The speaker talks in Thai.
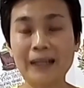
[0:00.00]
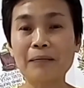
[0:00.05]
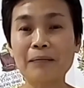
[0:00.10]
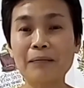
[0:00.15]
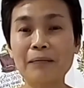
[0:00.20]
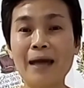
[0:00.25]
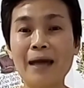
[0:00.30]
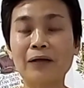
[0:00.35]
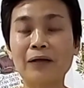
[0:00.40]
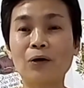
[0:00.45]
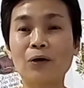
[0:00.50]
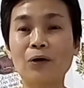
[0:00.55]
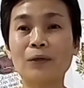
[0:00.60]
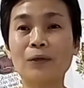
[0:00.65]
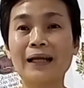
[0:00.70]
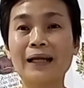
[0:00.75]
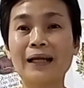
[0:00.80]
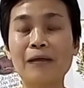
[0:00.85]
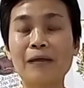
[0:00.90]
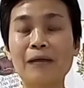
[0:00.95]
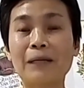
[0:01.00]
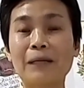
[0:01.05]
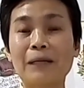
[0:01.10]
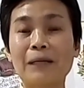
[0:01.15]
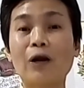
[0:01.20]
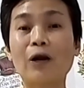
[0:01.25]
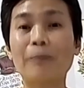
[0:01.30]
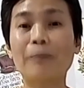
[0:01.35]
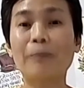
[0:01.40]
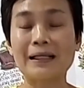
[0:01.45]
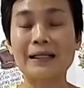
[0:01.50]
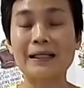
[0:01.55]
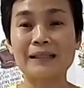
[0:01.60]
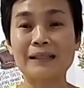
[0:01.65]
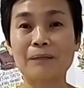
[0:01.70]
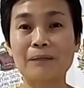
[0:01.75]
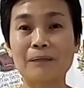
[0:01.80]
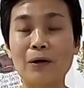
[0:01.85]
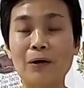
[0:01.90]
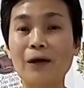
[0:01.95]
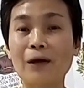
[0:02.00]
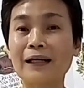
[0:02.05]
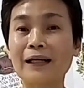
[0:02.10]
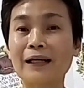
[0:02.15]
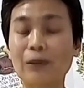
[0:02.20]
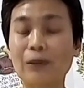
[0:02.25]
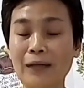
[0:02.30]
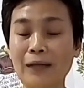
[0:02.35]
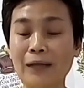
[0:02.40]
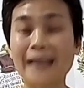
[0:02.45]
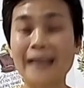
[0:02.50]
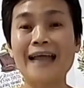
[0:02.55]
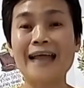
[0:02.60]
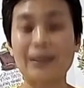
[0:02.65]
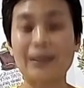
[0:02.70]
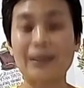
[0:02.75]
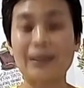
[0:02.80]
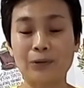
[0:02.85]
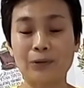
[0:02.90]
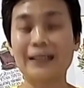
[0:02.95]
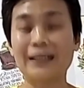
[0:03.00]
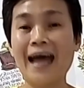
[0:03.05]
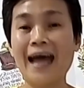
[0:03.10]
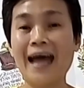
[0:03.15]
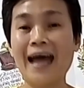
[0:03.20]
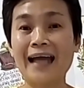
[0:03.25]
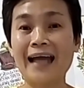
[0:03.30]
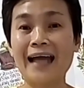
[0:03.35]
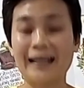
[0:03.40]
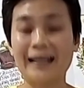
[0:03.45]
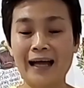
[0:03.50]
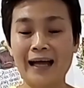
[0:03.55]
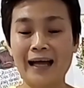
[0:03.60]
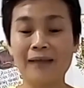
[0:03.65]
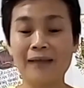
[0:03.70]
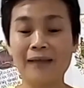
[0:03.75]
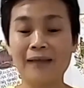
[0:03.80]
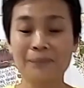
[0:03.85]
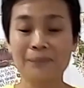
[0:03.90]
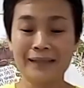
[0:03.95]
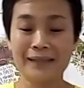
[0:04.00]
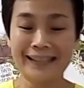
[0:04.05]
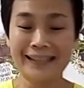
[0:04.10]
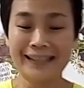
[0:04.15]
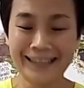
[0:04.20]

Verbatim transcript: รัฐบาลก็ลดให้แล้วเป็นร้อยแปดสิบเราก็เลยลดรายจ่ายตรงนี้ได้นะคะ